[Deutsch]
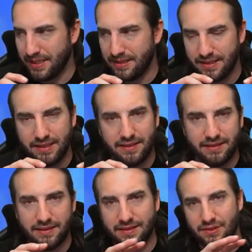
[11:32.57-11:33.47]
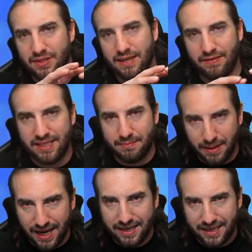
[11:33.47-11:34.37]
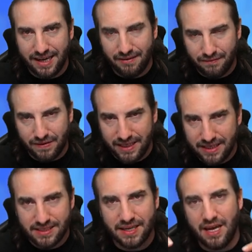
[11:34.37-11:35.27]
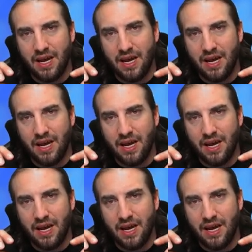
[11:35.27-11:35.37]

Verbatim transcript: in, in sozusagen welchen Bahnen er fließt